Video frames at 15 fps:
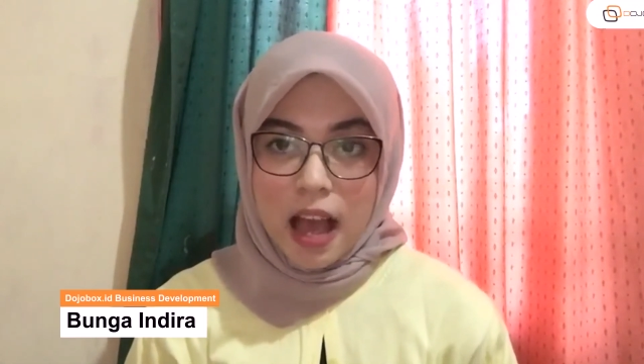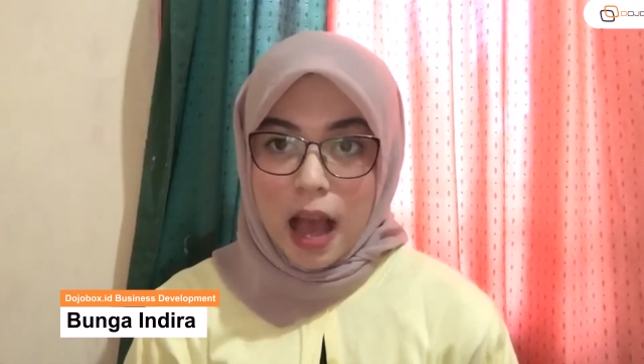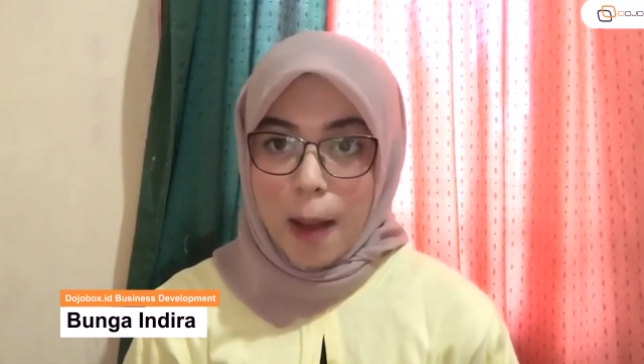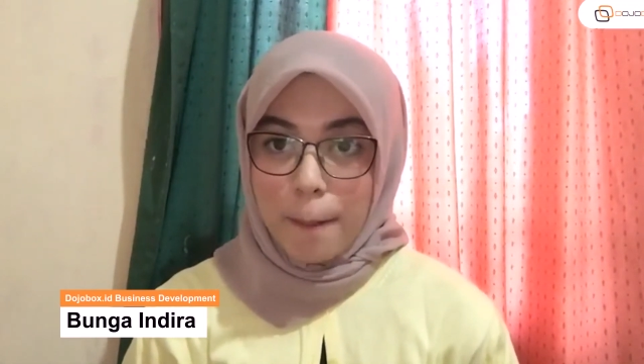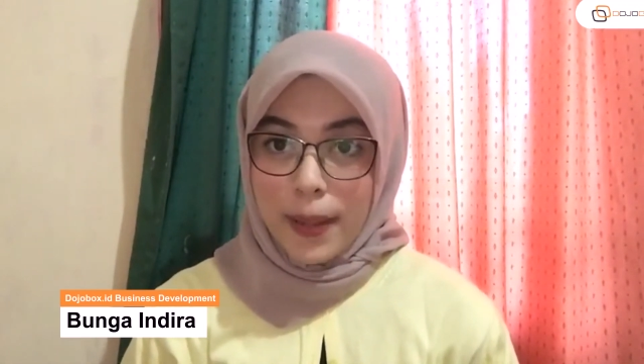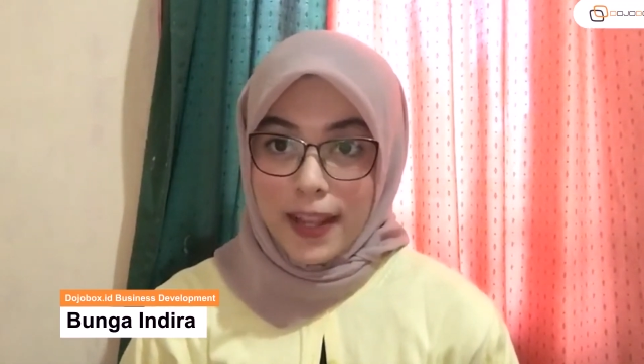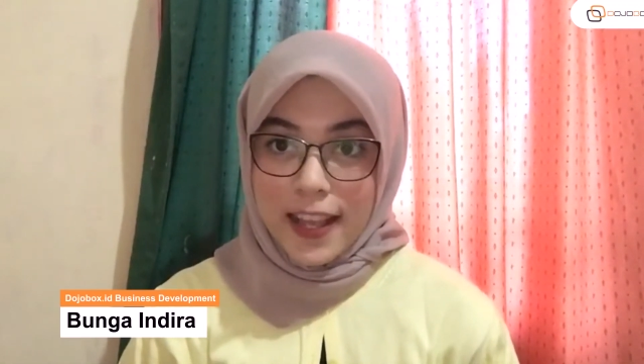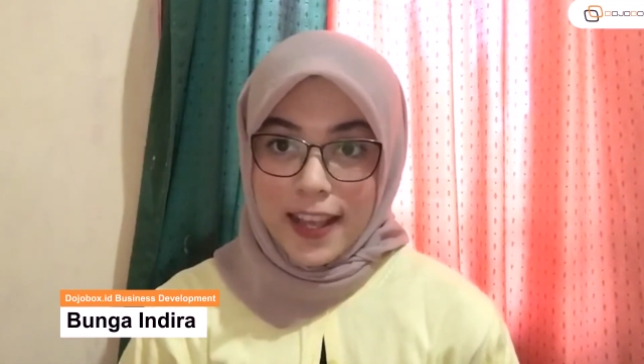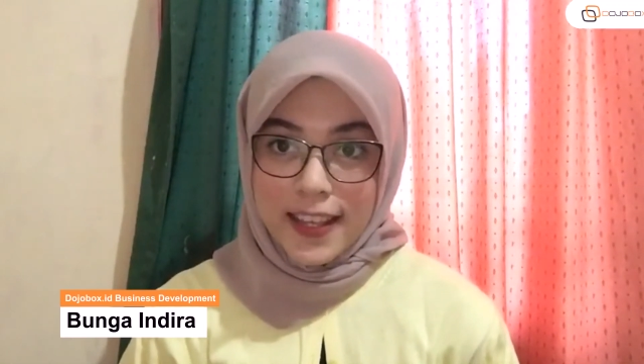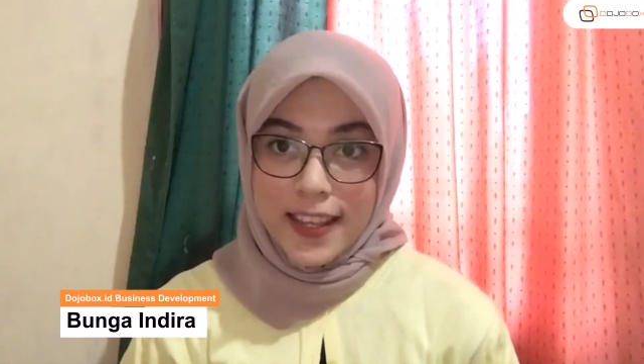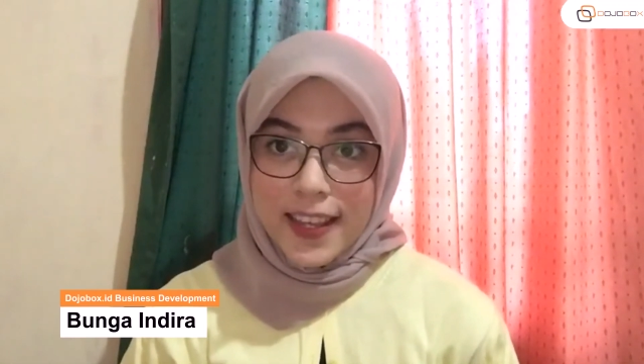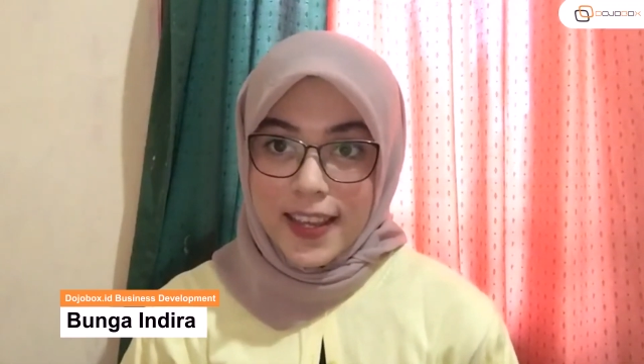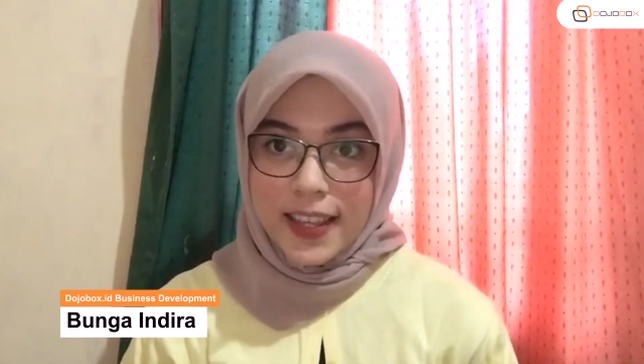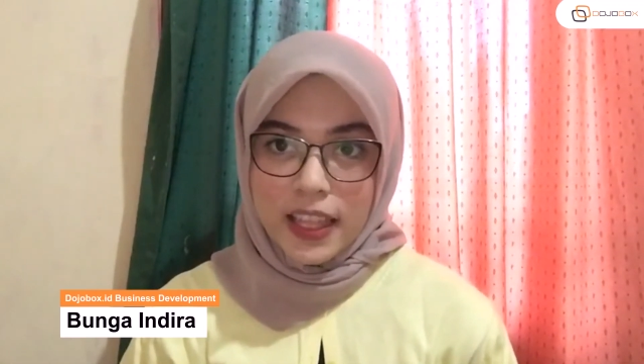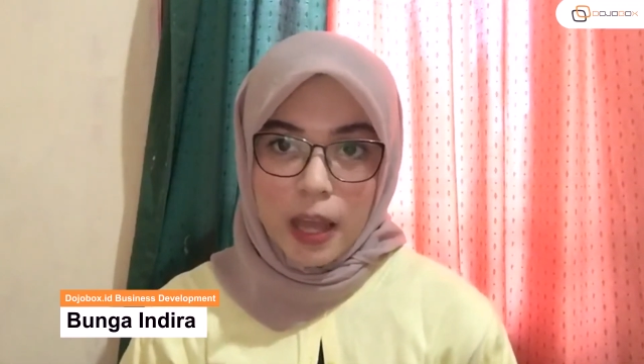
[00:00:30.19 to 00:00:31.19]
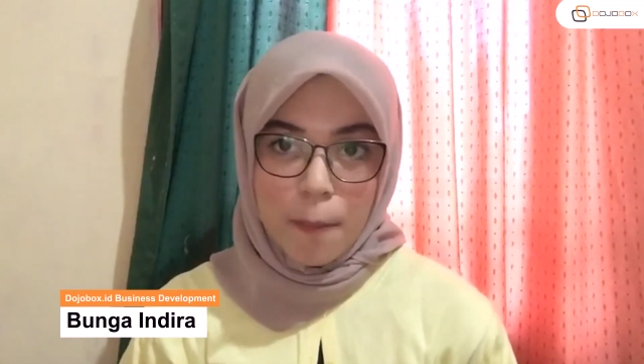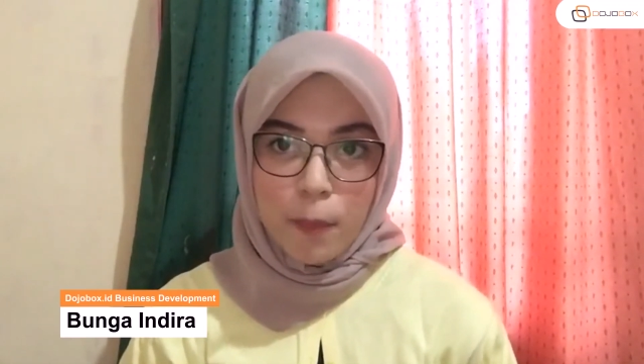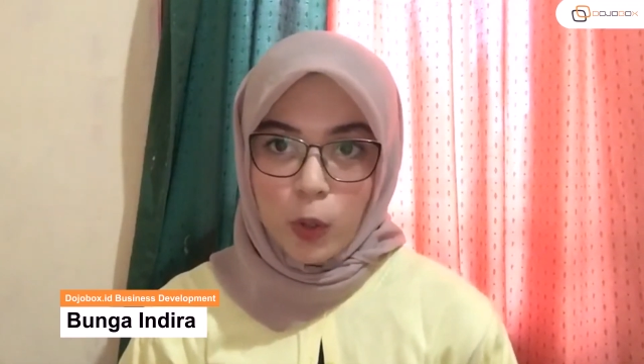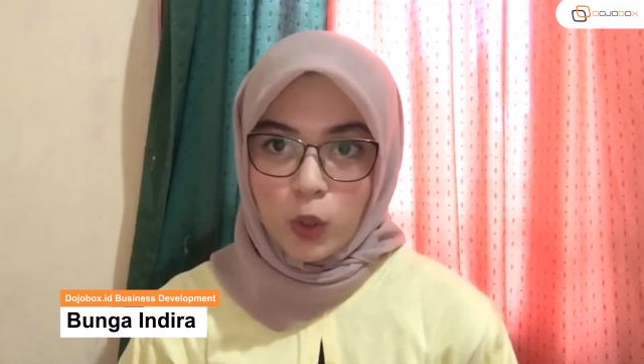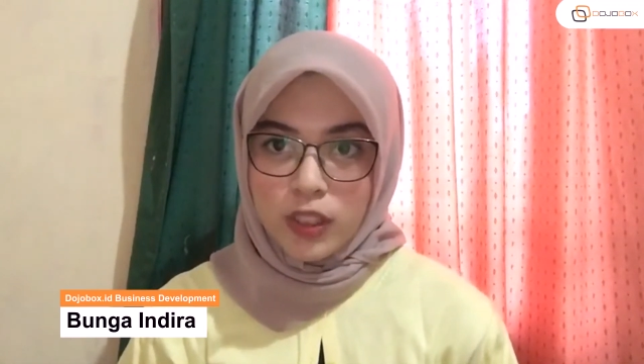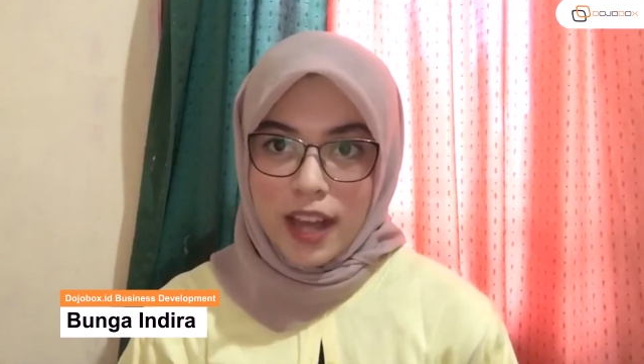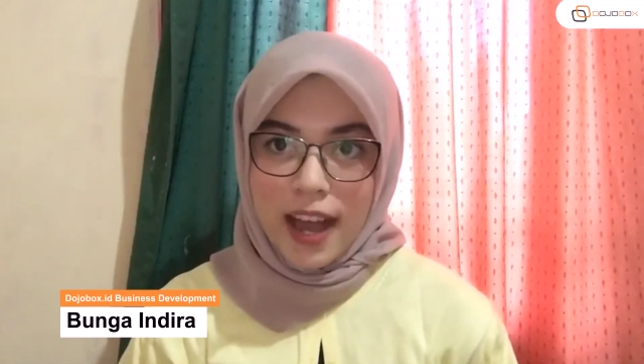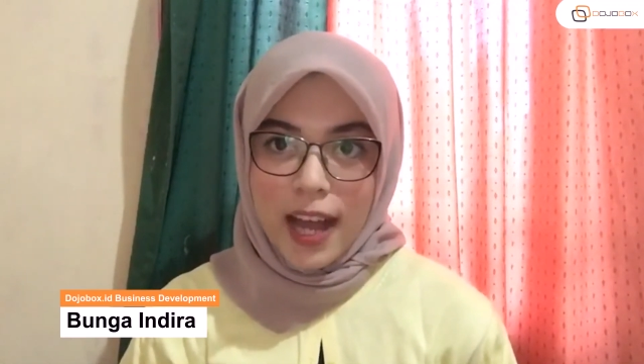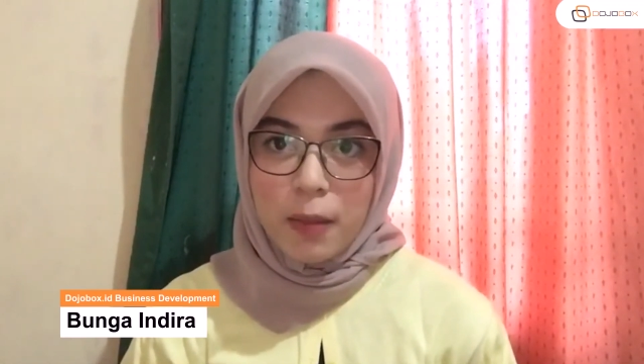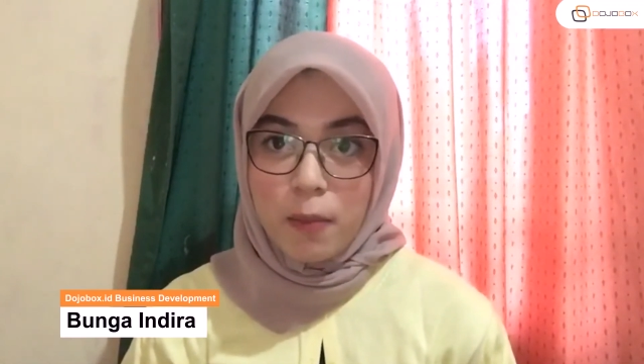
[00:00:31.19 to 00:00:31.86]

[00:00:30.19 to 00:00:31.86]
Apalagi tiap perusahaan